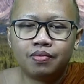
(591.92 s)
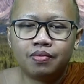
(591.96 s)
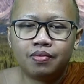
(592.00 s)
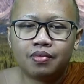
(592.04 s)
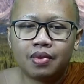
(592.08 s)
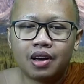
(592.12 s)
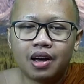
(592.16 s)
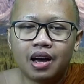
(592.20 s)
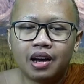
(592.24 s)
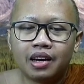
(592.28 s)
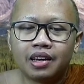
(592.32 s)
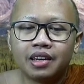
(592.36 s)

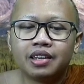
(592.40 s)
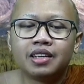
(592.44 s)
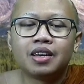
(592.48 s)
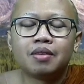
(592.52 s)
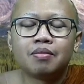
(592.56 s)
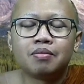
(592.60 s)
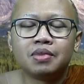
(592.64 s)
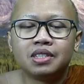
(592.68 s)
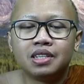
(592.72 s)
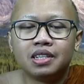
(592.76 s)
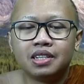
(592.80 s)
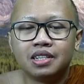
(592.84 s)
akhirnya
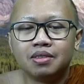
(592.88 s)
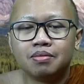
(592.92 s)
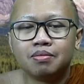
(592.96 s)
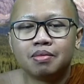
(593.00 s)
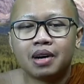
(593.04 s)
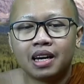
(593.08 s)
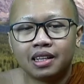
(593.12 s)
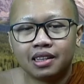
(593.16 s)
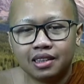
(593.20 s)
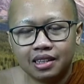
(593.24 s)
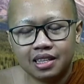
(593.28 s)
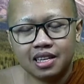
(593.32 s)
menjadi
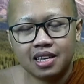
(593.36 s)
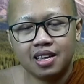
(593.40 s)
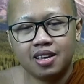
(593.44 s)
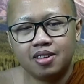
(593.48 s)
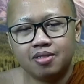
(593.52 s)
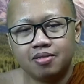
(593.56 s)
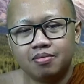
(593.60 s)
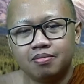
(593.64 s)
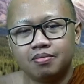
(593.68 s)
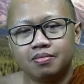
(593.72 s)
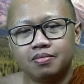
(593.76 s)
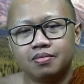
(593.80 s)
mati.
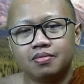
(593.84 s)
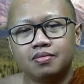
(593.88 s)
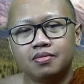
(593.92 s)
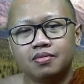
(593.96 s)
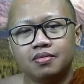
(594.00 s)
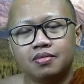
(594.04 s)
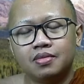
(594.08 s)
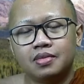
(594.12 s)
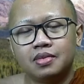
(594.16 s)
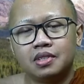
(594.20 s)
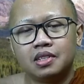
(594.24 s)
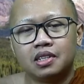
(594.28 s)

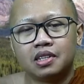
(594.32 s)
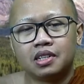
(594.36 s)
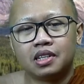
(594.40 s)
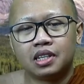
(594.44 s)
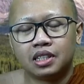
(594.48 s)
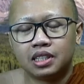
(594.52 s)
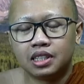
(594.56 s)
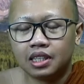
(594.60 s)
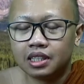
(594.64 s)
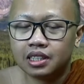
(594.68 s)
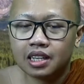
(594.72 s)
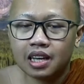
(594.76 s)

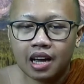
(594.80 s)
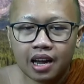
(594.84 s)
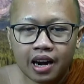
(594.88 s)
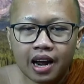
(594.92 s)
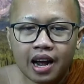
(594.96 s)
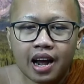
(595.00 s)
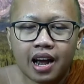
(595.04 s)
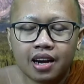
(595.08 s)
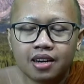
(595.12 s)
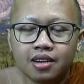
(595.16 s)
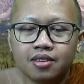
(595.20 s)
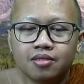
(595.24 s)

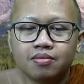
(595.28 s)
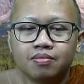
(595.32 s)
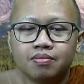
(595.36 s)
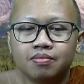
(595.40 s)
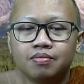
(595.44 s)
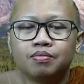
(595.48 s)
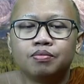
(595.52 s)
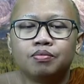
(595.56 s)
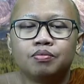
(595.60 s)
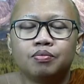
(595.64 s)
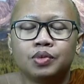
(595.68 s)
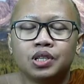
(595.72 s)
Kesengsaraan
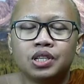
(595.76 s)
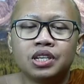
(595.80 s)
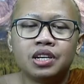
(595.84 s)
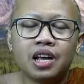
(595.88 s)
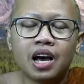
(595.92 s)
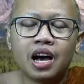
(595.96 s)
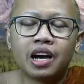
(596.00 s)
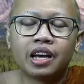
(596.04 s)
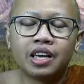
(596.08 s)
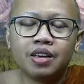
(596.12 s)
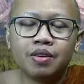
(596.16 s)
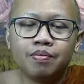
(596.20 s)
menjadi
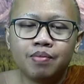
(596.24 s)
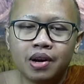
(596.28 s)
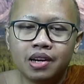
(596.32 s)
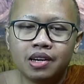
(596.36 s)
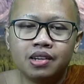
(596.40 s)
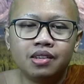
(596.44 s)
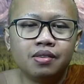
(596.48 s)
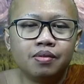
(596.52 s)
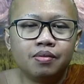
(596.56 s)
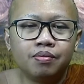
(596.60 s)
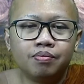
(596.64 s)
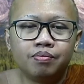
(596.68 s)
akibat
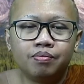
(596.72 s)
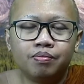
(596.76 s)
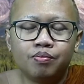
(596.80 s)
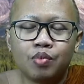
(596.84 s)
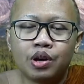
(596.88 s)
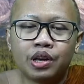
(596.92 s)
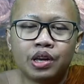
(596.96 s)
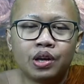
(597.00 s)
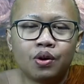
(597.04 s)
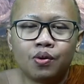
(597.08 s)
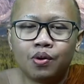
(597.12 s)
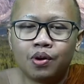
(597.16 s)

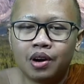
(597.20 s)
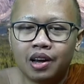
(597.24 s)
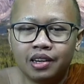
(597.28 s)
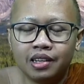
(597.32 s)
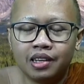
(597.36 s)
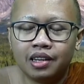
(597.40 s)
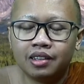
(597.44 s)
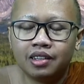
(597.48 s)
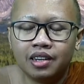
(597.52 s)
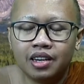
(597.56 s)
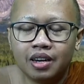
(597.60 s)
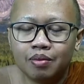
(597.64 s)
bagi orang yang
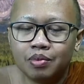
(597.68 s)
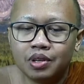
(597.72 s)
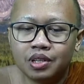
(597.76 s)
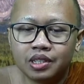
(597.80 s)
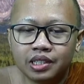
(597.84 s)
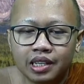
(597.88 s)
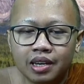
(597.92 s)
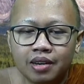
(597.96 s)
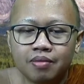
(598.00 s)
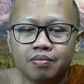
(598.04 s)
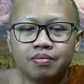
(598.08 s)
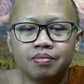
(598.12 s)
tidak
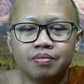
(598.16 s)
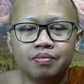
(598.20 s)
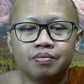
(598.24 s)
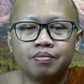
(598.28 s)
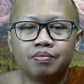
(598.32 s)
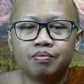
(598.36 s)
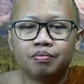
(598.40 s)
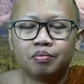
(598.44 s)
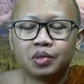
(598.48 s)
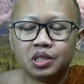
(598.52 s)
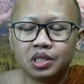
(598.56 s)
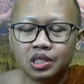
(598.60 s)
bisa
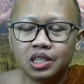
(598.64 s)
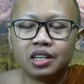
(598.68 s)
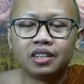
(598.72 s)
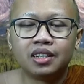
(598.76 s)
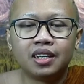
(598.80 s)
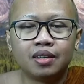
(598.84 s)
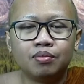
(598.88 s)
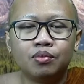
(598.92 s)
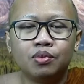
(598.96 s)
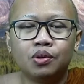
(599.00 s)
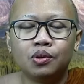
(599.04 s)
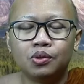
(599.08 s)
menjaga
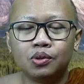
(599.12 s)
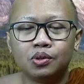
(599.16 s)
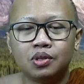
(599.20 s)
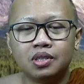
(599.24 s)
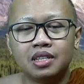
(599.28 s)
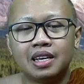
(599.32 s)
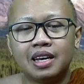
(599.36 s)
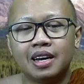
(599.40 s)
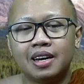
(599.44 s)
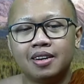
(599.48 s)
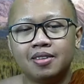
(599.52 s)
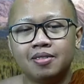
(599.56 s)

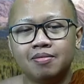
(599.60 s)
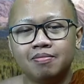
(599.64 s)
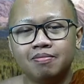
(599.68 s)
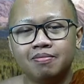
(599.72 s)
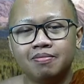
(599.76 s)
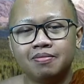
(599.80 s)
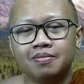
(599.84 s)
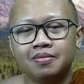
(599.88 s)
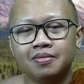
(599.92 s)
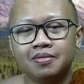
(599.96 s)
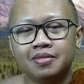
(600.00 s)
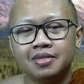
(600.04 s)
mulutnya.
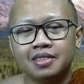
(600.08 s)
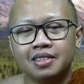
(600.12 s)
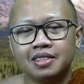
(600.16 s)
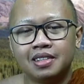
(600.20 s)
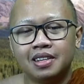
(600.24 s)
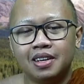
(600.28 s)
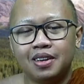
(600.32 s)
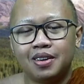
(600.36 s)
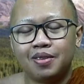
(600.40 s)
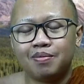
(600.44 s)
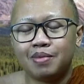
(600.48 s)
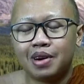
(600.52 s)

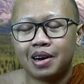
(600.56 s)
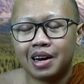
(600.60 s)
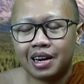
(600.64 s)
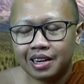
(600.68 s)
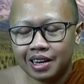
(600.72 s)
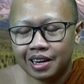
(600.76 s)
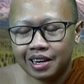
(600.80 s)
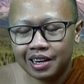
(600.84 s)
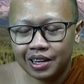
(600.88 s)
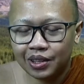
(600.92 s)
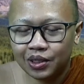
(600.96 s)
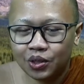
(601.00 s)
Maka
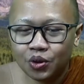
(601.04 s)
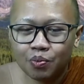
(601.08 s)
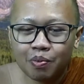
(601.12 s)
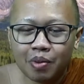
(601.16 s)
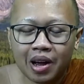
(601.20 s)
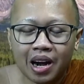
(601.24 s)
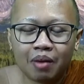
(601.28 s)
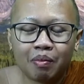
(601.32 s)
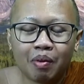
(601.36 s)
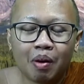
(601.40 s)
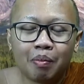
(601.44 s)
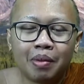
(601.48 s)
dari itu
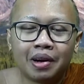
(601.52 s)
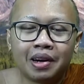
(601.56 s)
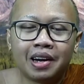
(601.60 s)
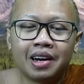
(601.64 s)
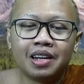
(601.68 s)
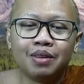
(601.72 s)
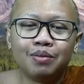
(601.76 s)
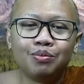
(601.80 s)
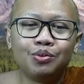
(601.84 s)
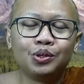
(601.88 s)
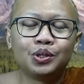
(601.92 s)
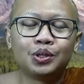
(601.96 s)
para bapak dan
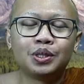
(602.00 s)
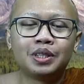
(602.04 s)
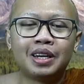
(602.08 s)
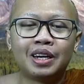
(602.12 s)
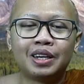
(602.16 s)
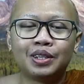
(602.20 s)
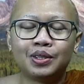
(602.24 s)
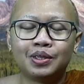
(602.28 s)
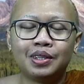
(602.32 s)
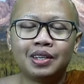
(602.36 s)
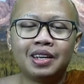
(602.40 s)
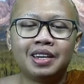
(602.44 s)
ibu
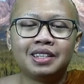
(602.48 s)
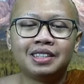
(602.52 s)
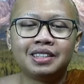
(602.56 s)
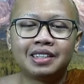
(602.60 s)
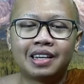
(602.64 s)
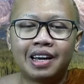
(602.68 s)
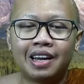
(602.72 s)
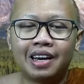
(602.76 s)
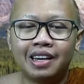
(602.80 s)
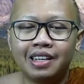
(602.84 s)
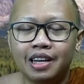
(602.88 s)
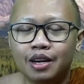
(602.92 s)
saudara-saudari
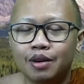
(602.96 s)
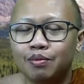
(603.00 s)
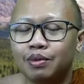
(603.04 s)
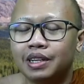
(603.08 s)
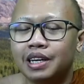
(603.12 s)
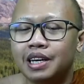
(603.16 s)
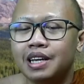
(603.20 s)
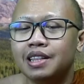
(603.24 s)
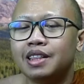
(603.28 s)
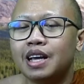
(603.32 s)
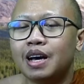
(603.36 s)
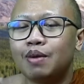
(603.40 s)
sekalian,
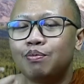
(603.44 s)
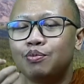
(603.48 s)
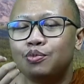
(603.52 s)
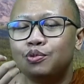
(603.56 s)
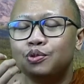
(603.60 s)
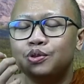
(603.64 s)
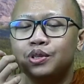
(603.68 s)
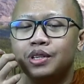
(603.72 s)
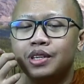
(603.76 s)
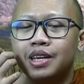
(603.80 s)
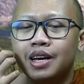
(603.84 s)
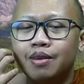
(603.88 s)
kita punya